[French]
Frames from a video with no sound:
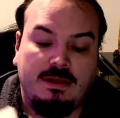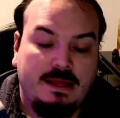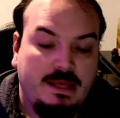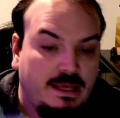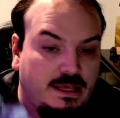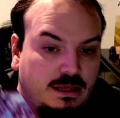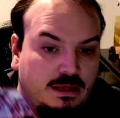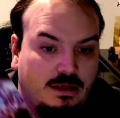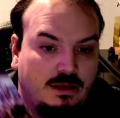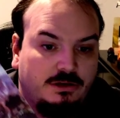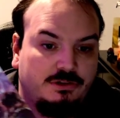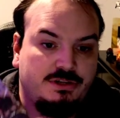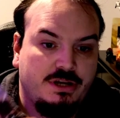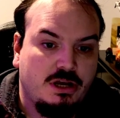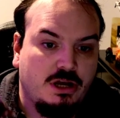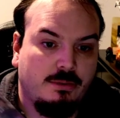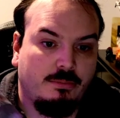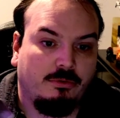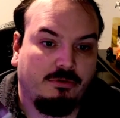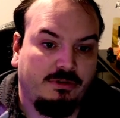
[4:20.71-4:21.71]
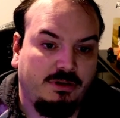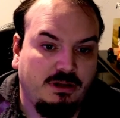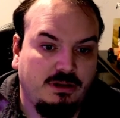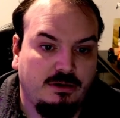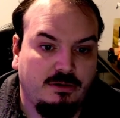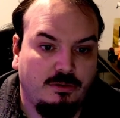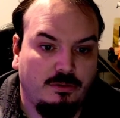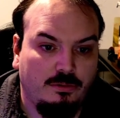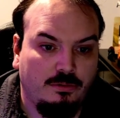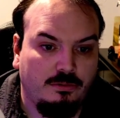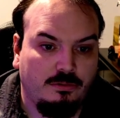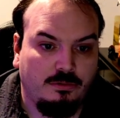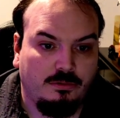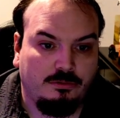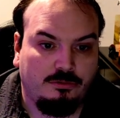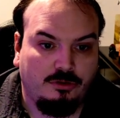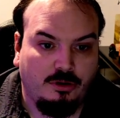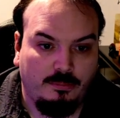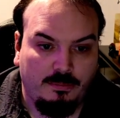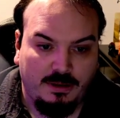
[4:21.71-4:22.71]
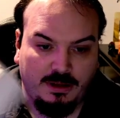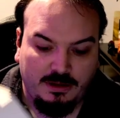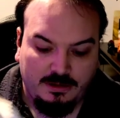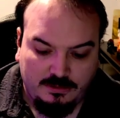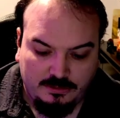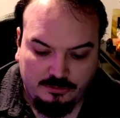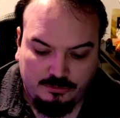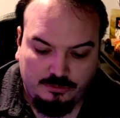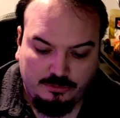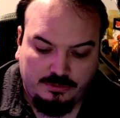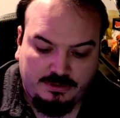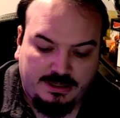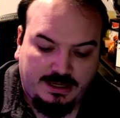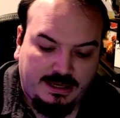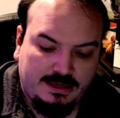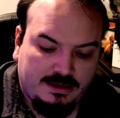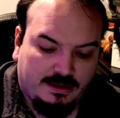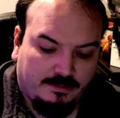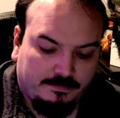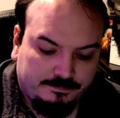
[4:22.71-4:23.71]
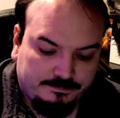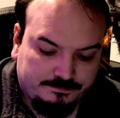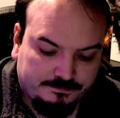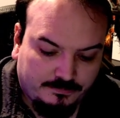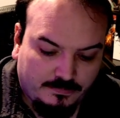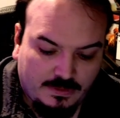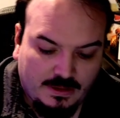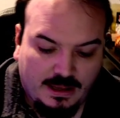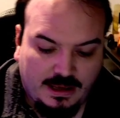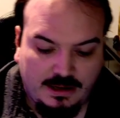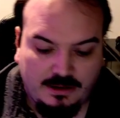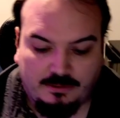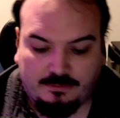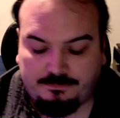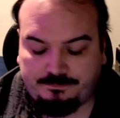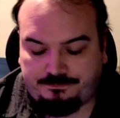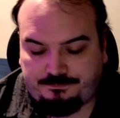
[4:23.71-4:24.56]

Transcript: et j'ai commandé le euh, tome 1 de Greca. Alors,